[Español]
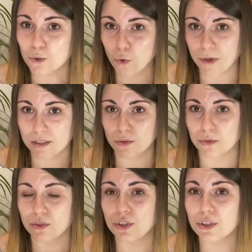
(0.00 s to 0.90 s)
cuento,
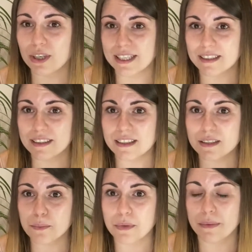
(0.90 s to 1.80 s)
yo antes
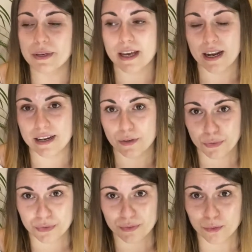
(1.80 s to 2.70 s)
vivía en
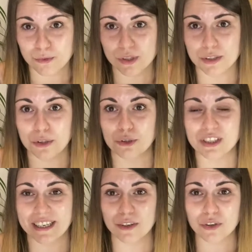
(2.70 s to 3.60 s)
León, un sitio
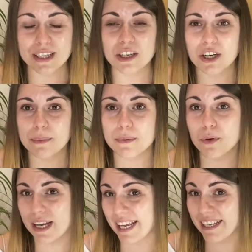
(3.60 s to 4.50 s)
seco, y ahora
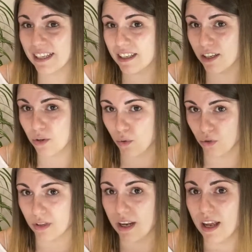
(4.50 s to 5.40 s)
vivo en Gijón,
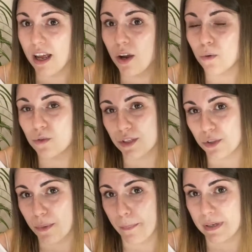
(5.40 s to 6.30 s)
un sitio
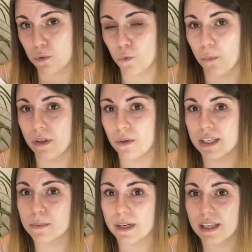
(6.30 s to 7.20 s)
más húmedo.
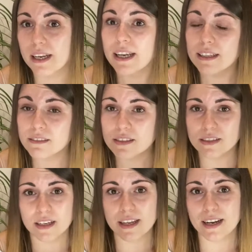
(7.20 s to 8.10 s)
Es verdad que antes
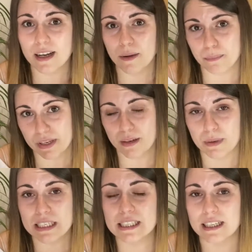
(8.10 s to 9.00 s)
tenía la piel
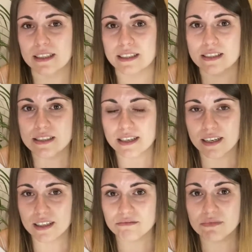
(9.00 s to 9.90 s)
bastante
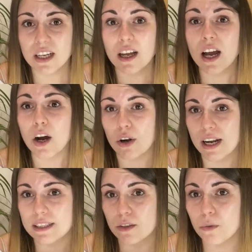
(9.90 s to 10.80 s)
seca, Ahora
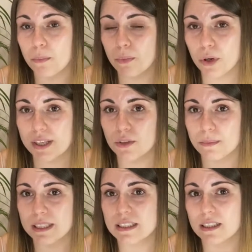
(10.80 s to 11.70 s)
la tengo un poquito
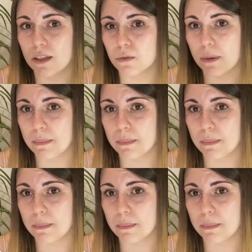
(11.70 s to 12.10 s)
más tirando a